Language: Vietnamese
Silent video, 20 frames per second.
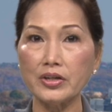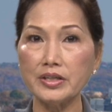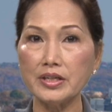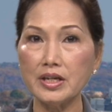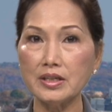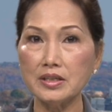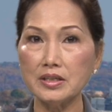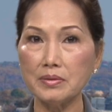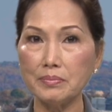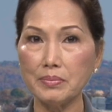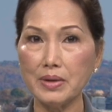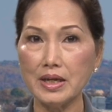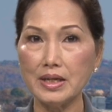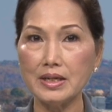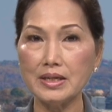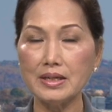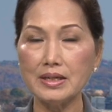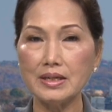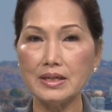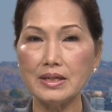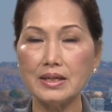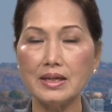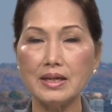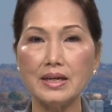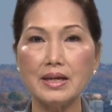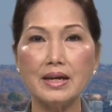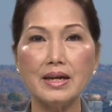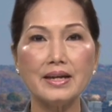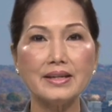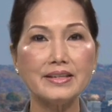nhất nước Mỹ.
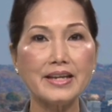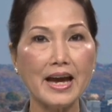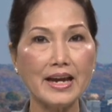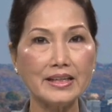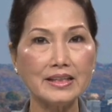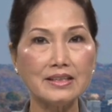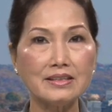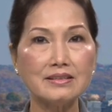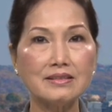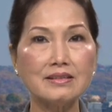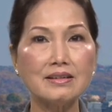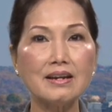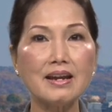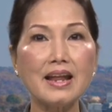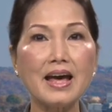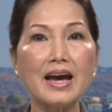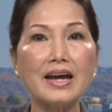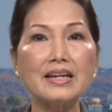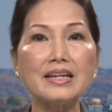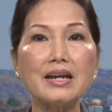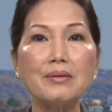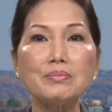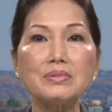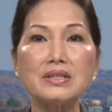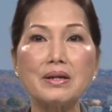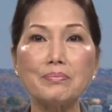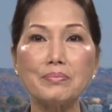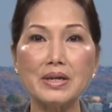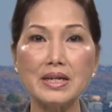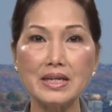Giải thưởng là
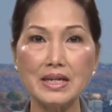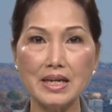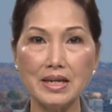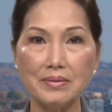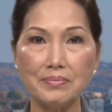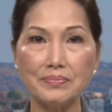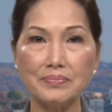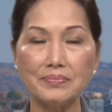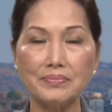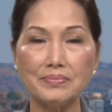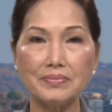500 Mỹ Kim,